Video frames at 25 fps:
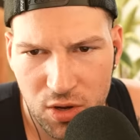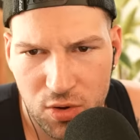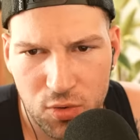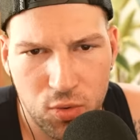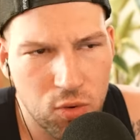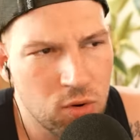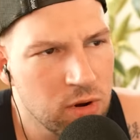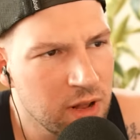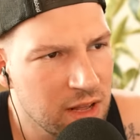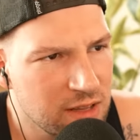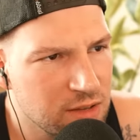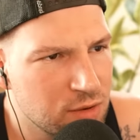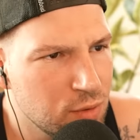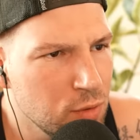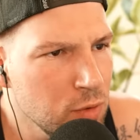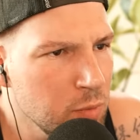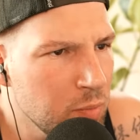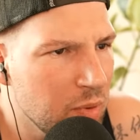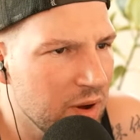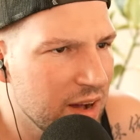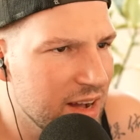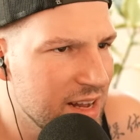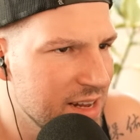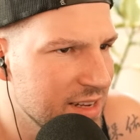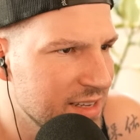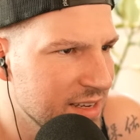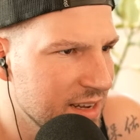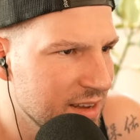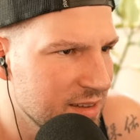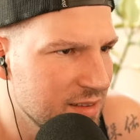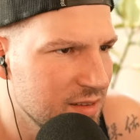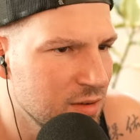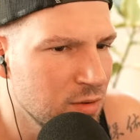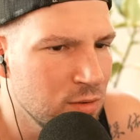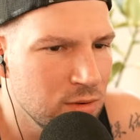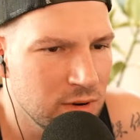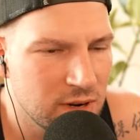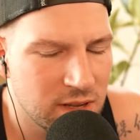Cooler Typ, Alter,
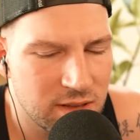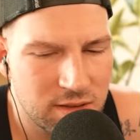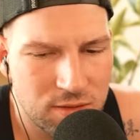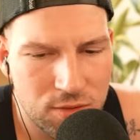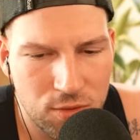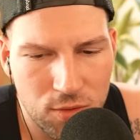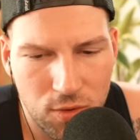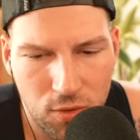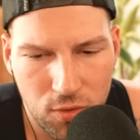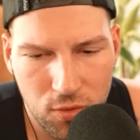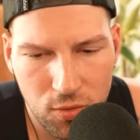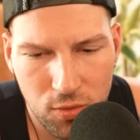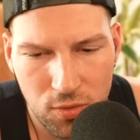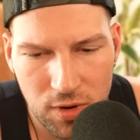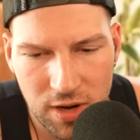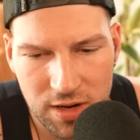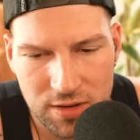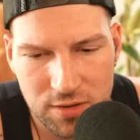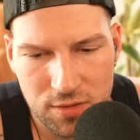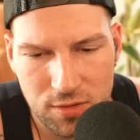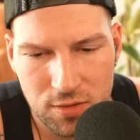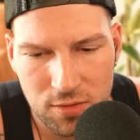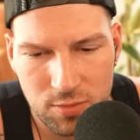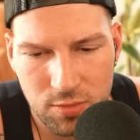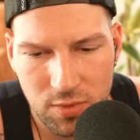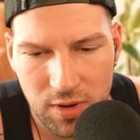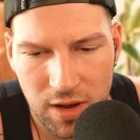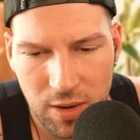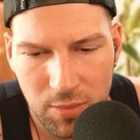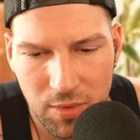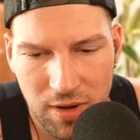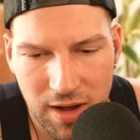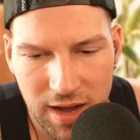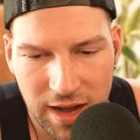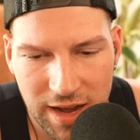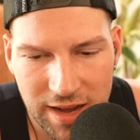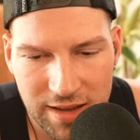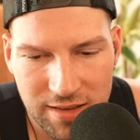so oder so, cooler Typ.
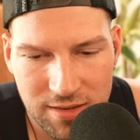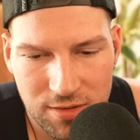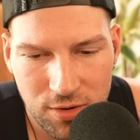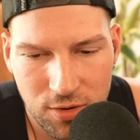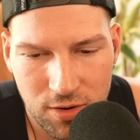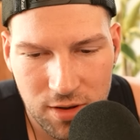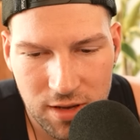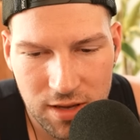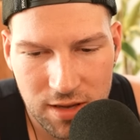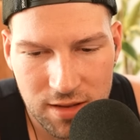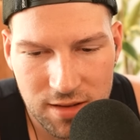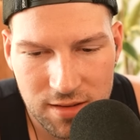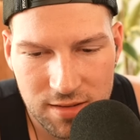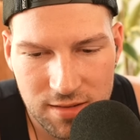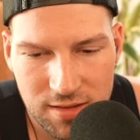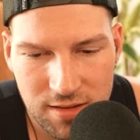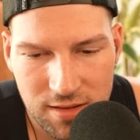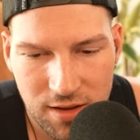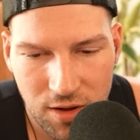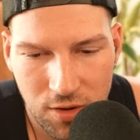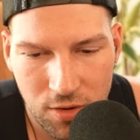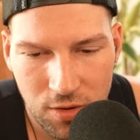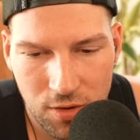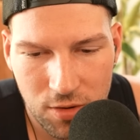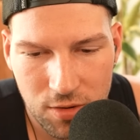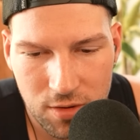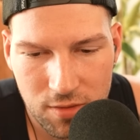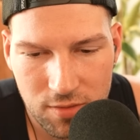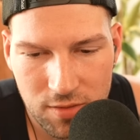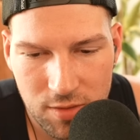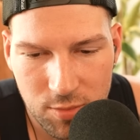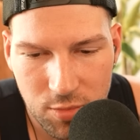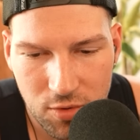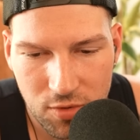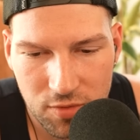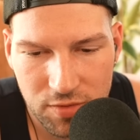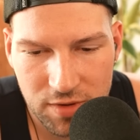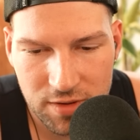Aber Eishockey, das sieht auch irgendwie
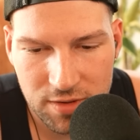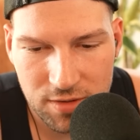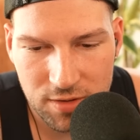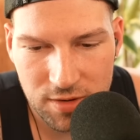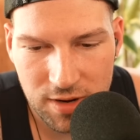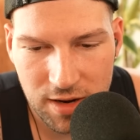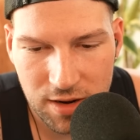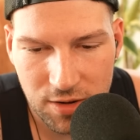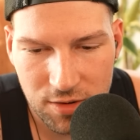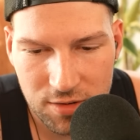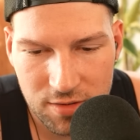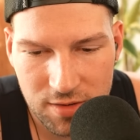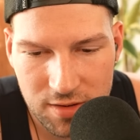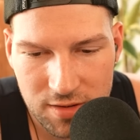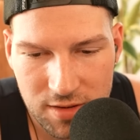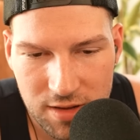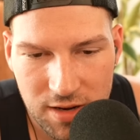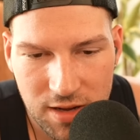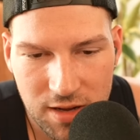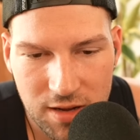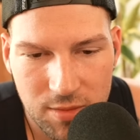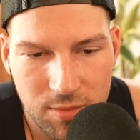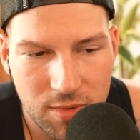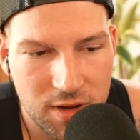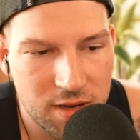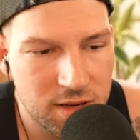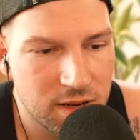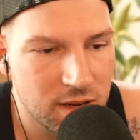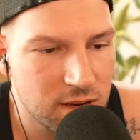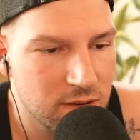professionell aus, was er da gemacht